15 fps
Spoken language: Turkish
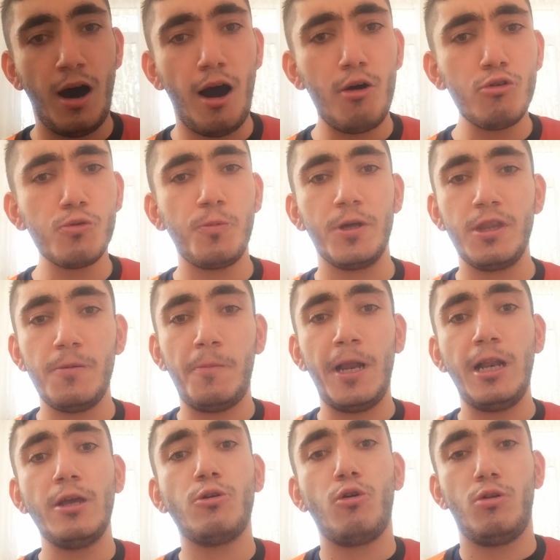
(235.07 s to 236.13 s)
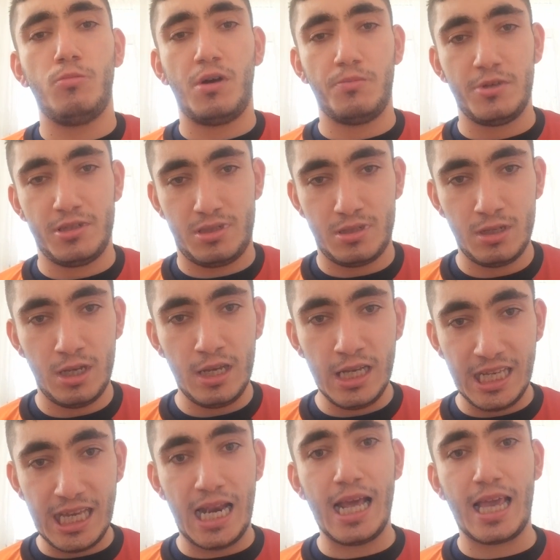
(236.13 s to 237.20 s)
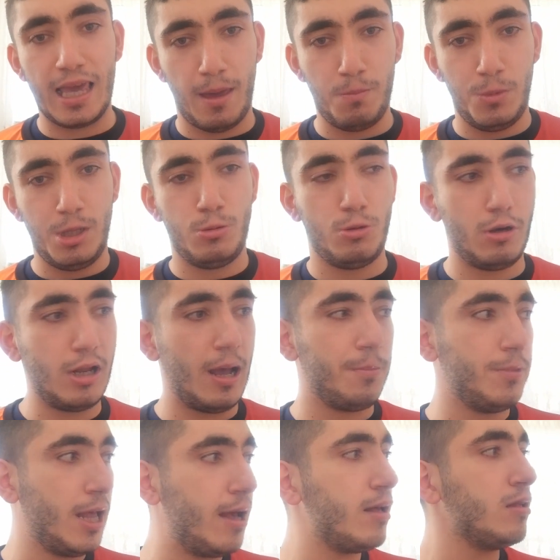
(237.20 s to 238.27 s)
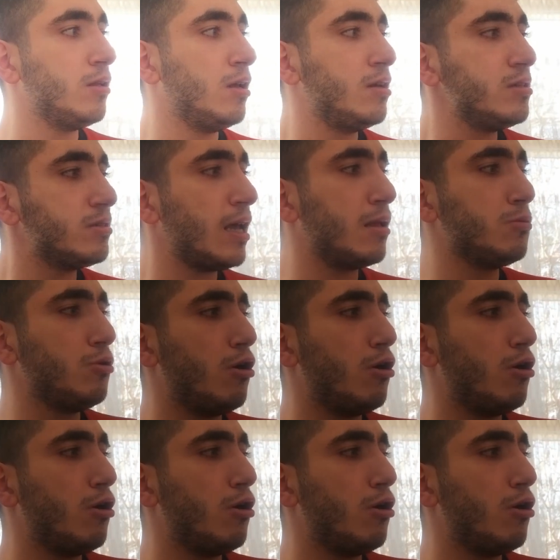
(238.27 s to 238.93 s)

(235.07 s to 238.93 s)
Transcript: Avrupa'da birlik olmamız gereken bir dönemde sen